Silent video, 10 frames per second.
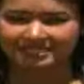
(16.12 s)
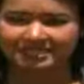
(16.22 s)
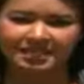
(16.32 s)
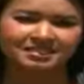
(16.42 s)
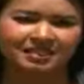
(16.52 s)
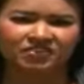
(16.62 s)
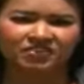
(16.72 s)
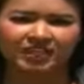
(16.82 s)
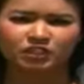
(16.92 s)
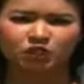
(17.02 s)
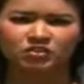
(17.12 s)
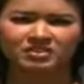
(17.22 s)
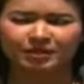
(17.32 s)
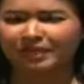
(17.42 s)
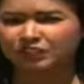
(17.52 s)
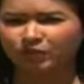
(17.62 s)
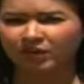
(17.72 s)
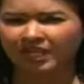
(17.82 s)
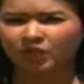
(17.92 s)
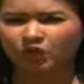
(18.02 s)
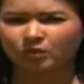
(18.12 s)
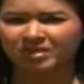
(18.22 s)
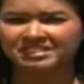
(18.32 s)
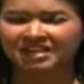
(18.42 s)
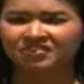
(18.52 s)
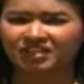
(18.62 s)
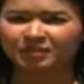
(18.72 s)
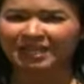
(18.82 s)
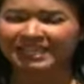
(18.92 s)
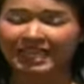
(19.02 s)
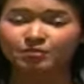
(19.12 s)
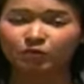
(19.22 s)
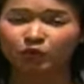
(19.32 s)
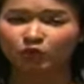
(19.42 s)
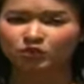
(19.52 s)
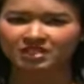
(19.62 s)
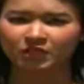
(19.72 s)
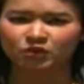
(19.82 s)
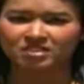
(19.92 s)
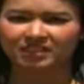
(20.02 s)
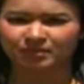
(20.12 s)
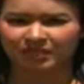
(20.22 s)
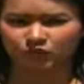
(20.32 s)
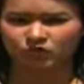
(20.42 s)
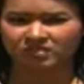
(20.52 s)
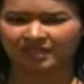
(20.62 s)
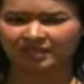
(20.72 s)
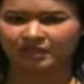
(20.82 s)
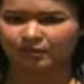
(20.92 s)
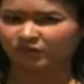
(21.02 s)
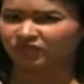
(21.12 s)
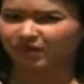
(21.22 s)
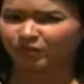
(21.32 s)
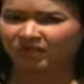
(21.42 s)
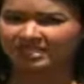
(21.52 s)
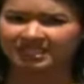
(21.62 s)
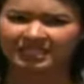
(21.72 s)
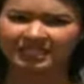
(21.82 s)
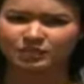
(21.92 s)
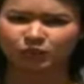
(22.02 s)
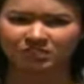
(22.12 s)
Si hacen efecto, José Armando Polanco Gómez afirma que hay muros que no se deben cruzar, pero favorece que las